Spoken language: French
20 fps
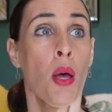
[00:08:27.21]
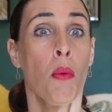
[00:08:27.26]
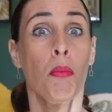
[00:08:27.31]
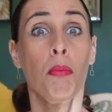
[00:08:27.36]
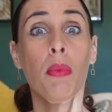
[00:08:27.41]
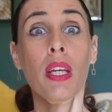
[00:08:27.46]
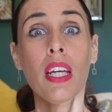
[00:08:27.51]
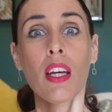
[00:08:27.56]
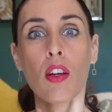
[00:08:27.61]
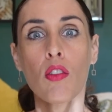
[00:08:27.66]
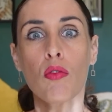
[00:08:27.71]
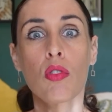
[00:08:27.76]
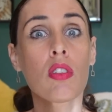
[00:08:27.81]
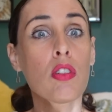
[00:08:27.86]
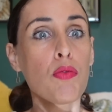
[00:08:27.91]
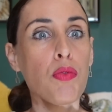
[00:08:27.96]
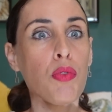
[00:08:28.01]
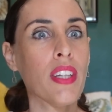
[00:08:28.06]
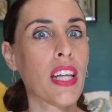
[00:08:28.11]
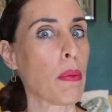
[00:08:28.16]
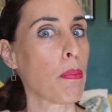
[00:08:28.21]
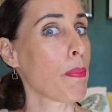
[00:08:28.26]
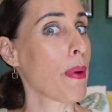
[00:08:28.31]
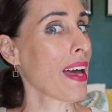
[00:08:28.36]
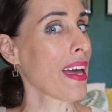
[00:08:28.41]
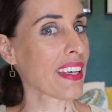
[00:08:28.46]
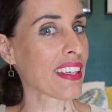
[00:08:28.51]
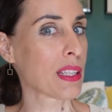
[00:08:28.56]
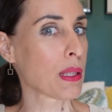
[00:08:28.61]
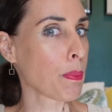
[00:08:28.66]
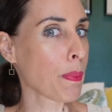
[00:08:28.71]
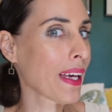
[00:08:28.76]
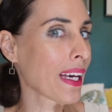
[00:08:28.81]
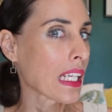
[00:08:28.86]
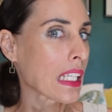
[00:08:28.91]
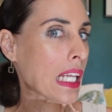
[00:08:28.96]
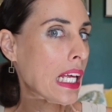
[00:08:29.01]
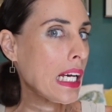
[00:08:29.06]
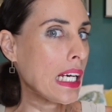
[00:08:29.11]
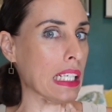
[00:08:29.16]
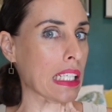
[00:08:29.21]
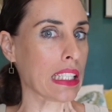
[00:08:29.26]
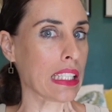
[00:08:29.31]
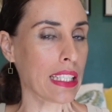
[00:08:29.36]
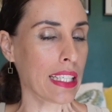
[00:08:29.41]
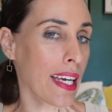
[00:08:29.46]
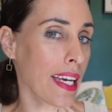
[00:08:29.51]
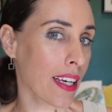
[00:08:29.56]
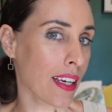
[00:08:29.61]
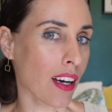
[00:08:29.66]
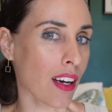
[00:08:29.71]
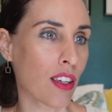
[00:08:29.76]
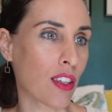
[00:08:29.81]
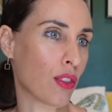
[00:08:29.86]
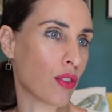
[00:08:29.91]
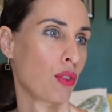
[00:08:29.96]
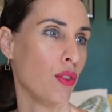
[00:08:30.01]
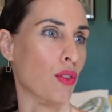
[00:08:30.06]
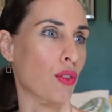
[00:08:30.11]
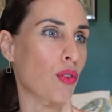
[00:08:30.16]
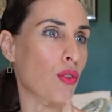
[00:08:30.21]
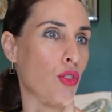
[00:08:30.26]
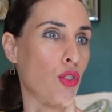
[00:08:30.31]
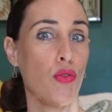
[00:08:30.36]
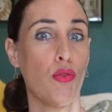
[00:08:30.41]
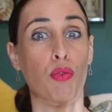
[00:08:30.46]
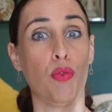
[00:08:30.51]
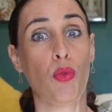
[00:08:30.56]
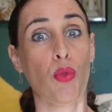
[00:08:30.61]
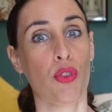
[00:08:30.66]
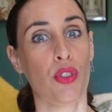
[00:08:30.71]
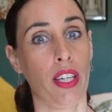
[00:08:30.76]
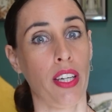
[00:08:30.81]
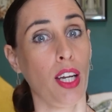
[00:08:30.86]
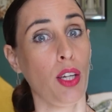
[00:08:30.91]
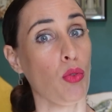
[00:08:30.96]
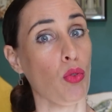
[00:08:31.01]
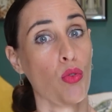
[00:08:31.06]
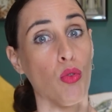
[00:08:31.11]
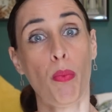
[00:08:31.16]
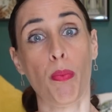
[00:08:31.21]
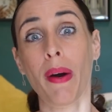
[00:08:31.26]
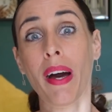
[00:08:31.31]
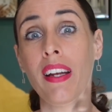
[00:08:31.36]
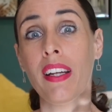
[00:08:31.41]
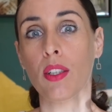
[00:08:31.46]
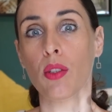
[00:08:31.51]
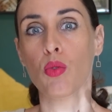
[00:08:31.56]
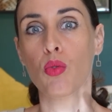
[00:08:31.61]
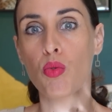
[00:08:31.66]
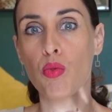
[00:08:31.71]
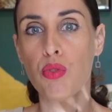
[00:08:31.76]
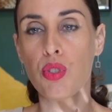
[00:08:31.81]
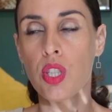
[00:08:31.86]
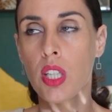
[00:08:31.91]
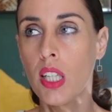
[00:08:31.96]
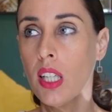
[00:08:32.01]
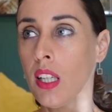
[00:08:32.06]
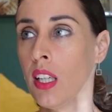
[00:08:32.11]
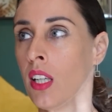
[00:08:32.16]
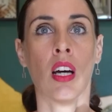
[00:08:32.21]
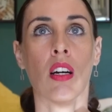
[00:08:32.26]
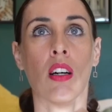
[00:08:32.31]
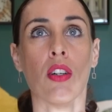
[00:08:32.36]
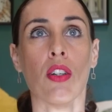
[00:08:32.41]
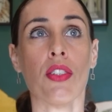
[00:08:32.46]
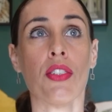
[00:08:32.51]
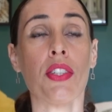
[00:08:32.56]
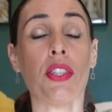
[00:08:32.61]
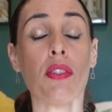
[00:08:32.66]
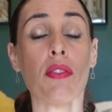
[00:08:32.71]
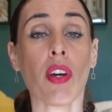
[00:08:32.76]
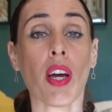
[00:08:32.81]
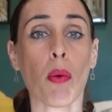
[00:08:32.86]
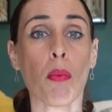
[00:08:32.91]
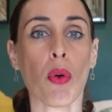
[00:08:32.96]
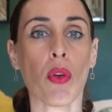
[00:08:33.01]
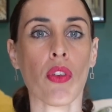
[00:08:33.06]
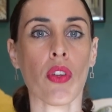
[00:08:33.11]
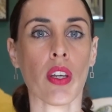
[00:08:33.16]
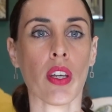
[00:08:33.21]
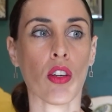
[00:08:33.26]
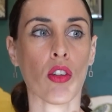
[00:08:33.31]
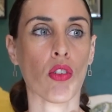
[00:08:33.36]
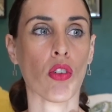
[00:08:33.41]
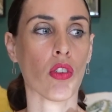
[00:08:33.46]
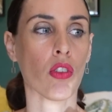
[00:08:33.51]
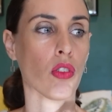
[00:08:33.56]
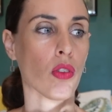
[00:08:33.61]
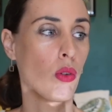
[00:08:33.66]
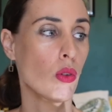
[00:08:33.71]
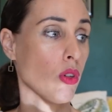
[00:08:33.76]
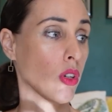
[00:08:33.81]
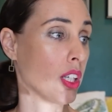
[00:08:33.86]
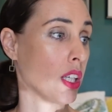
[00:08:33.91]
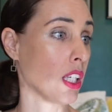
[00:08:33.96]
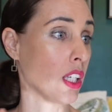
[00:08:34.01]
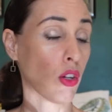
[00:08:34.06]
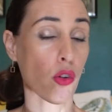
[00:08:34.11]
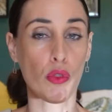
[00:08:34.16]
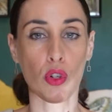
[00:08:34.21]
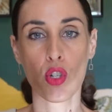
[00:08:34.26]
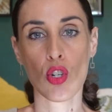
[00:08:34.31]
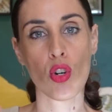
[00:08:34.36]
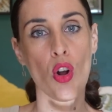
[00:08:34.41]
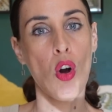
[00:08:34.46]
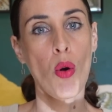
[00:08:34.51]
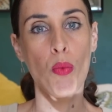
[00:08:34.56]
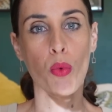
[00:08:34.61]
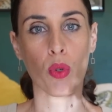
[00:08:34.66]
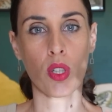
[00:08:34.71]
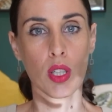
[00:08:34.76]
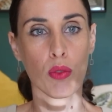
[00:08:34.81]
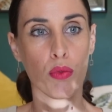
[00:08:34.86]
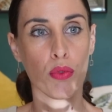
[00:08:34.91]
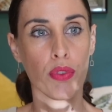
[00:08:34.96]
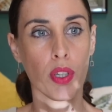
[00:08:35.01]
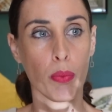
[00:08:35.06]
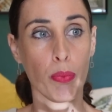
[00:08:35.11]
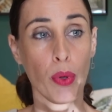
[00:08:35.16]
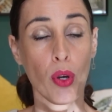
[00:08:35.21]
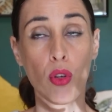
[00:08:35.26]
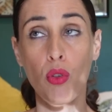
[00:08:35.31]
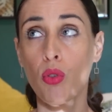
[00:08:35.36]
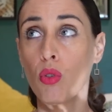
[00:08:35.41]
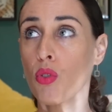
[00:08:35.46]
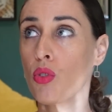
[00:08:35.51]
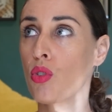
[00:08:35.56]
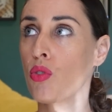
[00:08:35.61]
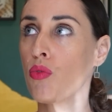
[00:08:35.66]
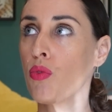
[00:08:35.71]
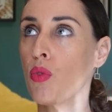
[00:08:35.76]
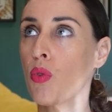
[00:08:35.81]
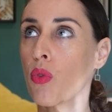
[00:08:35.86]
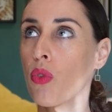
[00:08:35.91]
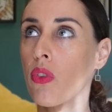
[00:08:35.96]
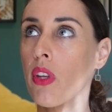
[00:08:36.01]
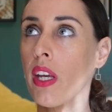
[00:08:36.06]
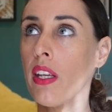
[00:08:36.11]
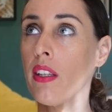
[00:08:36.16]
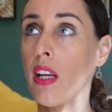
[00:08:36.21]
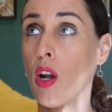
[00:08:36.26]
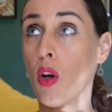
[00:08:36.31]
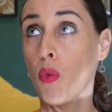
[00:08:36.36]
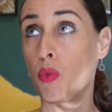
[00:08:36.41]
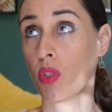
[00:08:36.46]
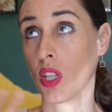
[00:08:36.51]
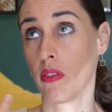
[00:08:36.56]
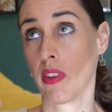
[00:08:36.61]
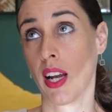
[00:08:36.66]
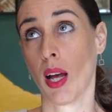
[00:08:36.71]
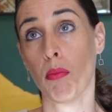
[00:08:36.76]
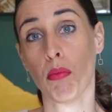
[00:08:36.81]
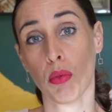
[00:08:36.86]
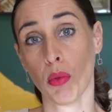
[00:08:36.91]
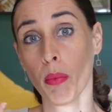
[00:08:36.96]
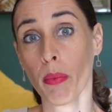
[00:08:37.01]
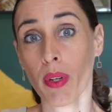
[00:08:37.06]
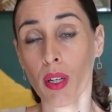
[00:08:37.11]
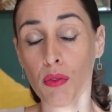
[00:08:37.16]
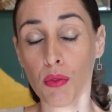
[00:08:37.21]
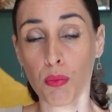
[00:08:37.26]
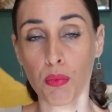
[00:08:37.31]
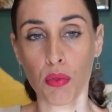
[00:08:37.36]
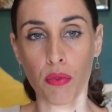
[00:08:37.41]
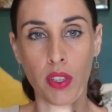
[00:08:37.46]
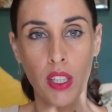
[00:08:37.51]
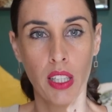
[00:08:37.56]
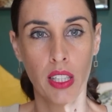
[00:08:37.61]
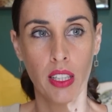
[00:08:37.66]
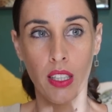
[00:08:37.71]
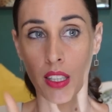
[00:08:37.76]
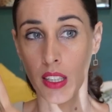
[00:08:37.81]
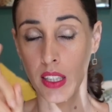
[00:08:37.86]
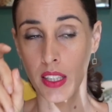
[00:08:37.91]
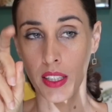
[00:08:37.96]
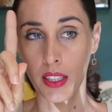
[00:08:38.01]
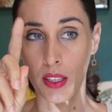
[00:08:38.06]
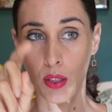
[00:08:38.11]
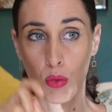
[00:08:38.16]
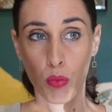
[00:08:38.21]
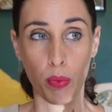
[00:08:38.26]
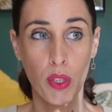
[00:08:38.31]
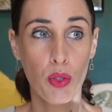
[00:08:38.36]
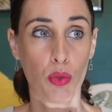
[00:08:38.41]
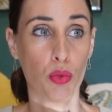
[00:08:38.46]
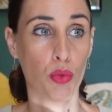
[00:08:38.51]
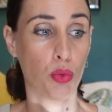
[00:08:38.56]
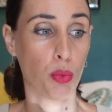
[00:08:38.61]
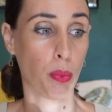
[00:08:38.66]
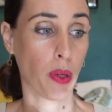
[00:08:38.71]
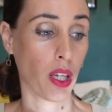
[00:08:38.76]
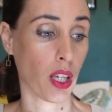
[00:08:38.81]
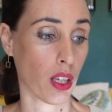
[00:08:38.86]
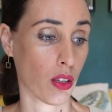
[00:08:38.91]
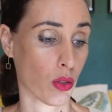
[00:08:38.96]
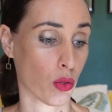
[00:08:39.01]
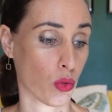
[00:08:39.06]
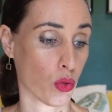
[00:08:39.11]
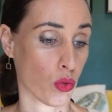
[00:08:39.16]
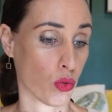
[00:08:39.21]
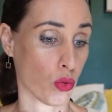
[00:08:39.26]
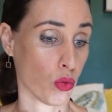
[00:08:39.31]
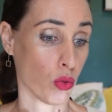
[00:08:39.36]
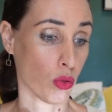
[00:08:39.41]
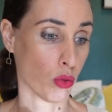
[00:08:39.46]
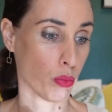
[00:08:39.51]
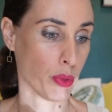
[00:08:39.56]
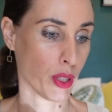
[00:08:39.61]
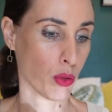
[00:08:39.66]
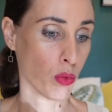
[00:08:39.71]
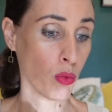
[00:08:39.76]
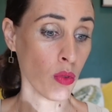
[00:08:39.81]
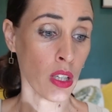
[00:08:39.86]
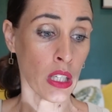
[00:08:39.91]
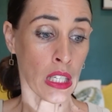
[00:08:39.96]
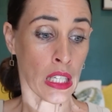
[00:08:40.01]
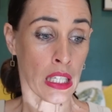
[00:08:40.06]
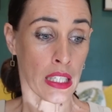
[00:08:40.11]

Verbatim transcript: Mais si vous n'êtes pas expert d'araignées, hein, je vous conseillerais de ne pas les toucher. si vraiment c'est quelque chose qui est dans votre chambre ou qui vous fait peur, ce que je vous conseille, alors vous avez la bombe, hein, vous pouvez lui mettre du spray dessus au bégon.